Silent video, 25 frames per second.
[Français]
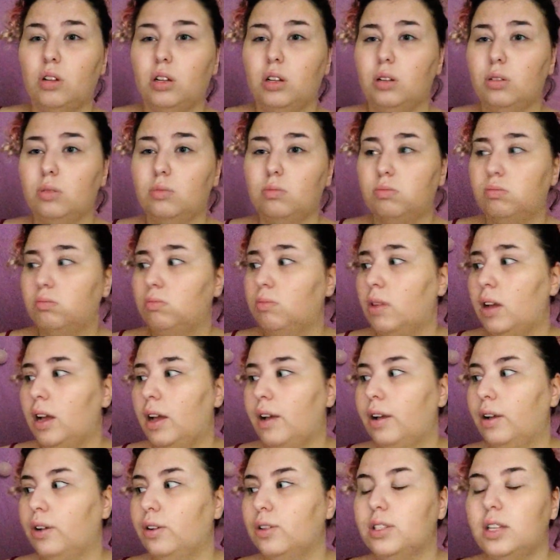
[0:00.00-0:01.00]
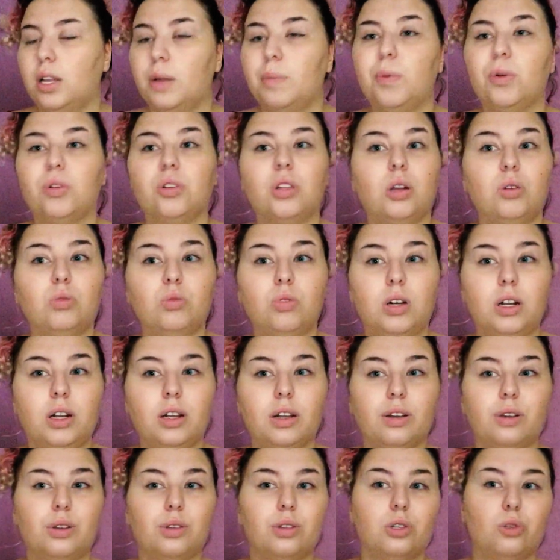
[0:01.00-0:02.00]
à cause d'un pantalon clair, que ce soit
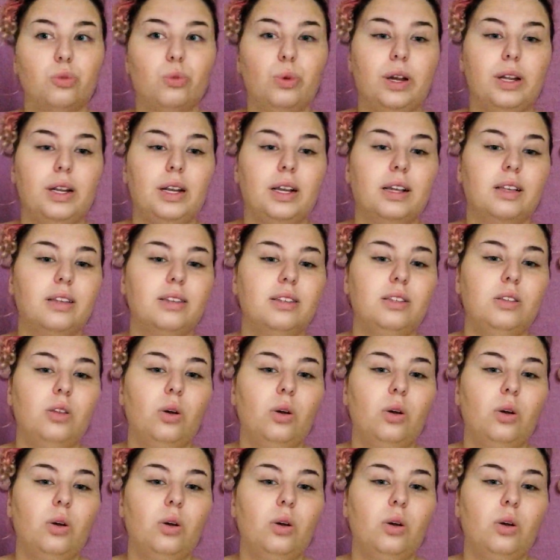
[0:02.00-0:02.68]
un accident au lit,